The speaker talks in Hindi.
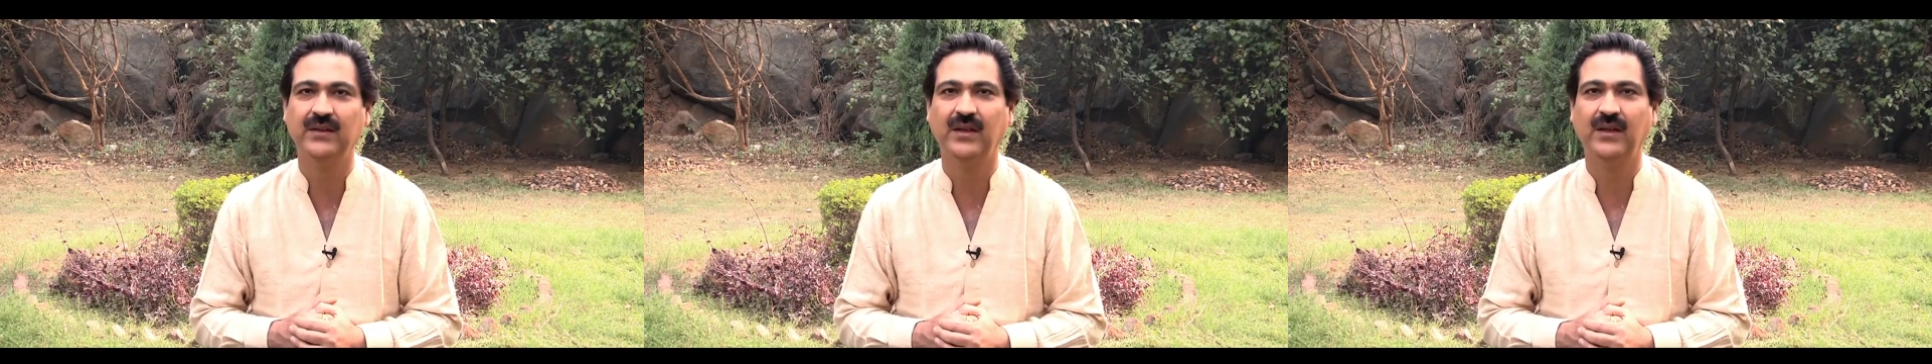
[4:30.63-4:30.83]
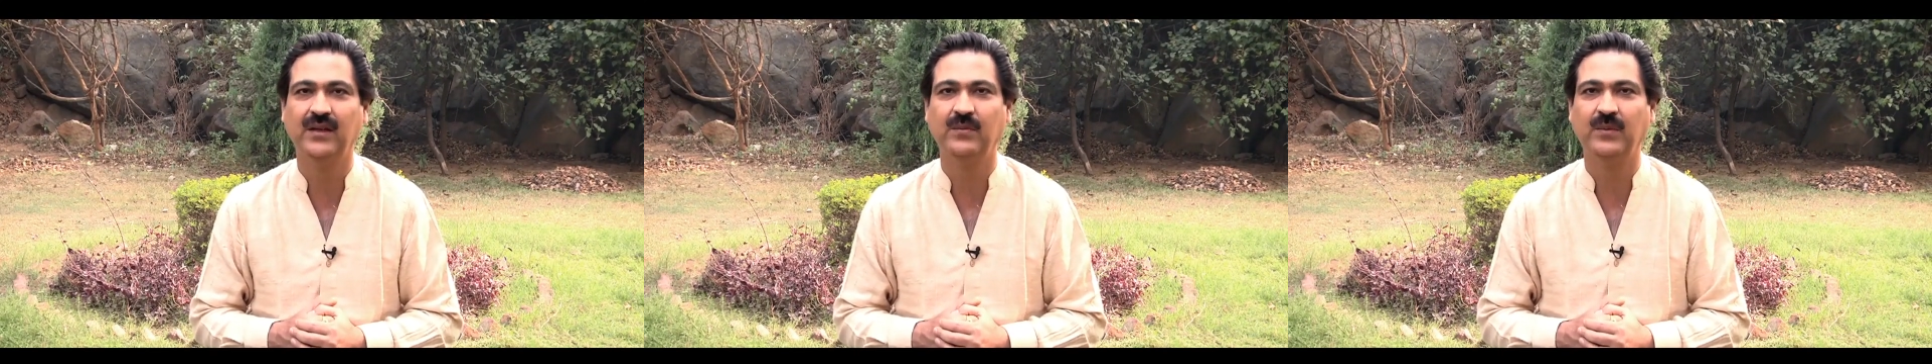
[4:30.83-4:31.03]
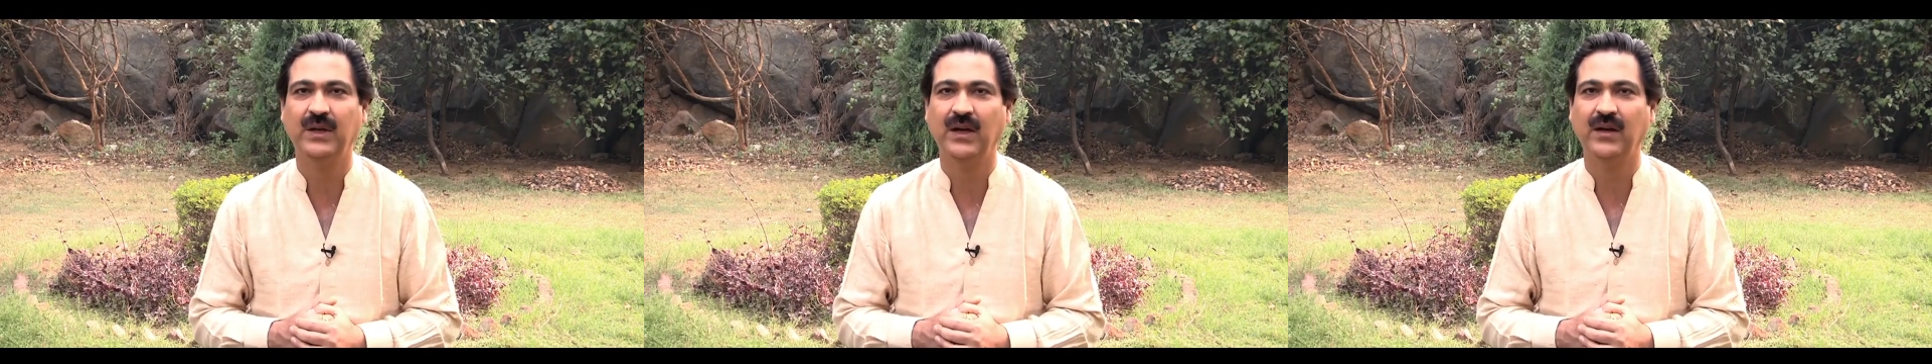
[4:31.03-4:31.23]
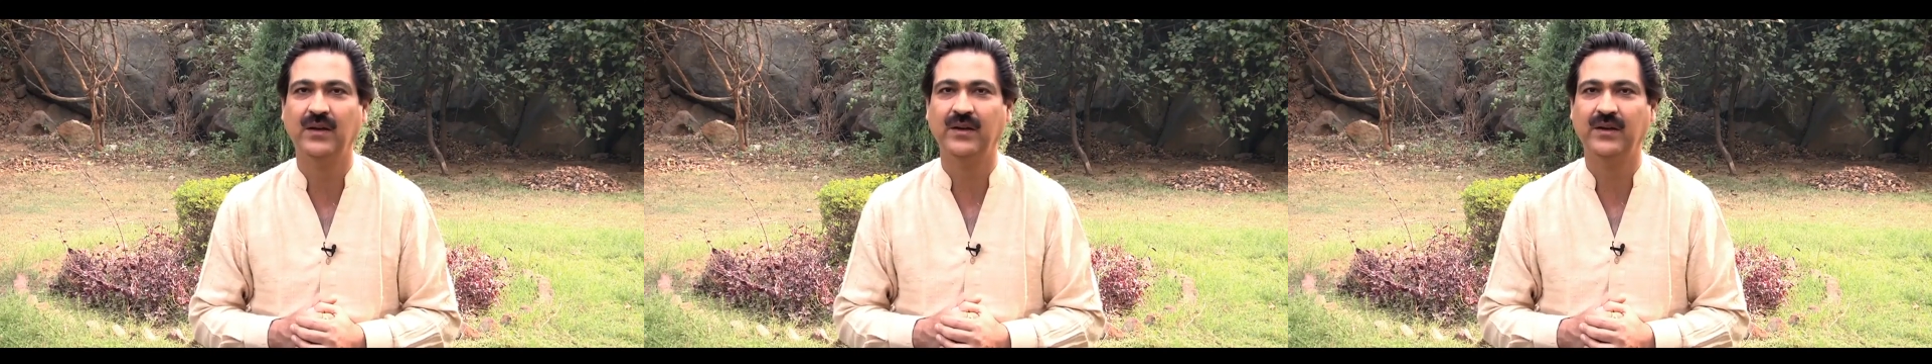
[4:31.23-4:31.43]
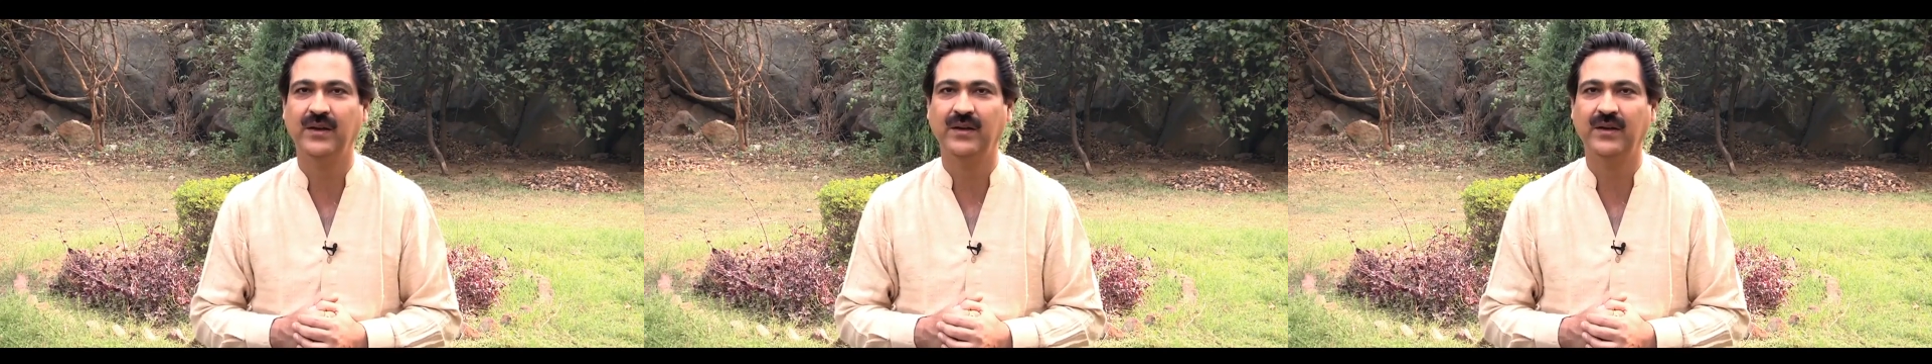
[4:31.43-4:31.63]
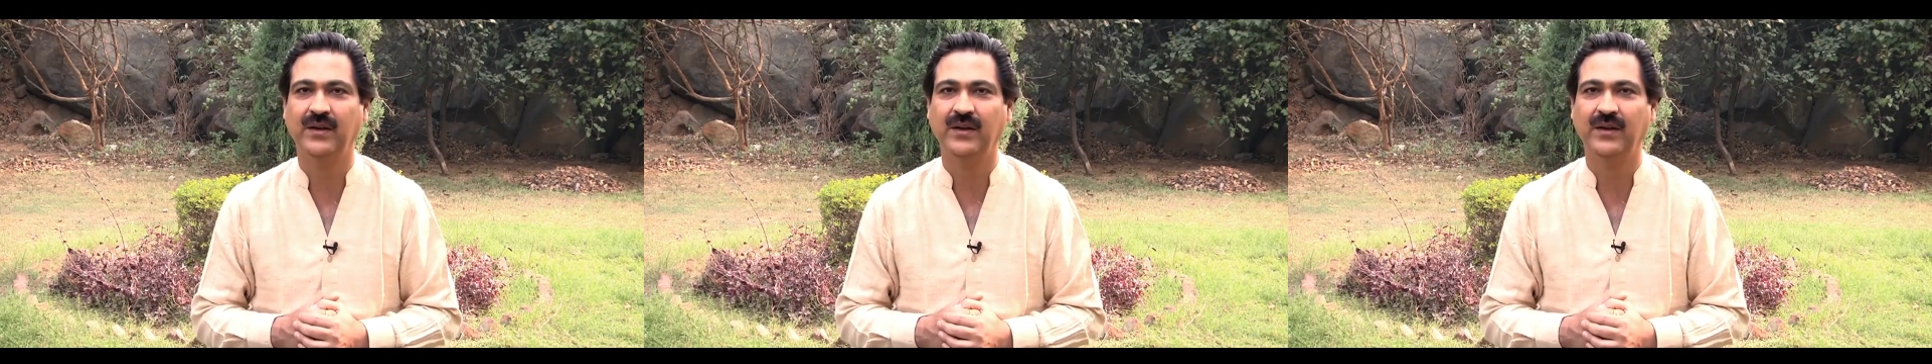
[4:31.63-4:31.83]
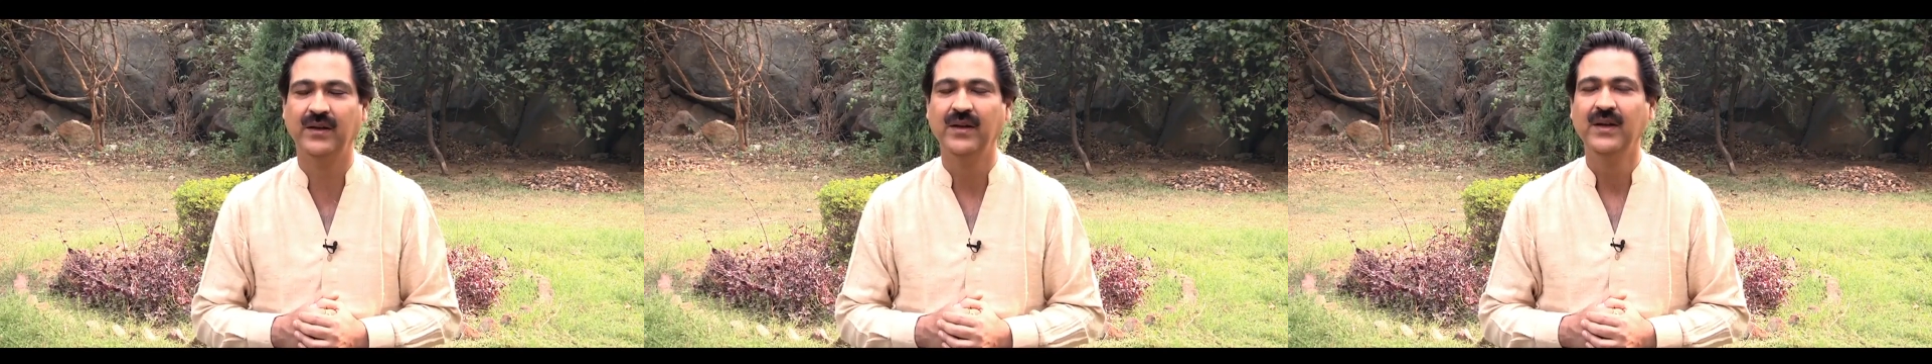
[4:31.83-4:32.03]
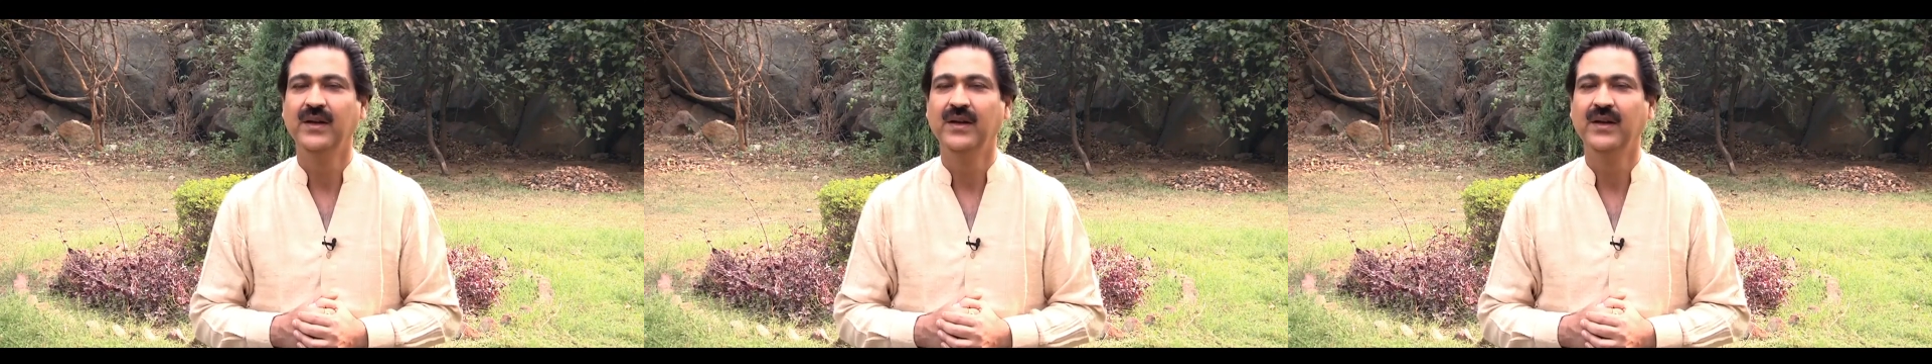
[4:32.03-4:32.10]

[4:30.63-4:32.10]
तिलक बना करके रखें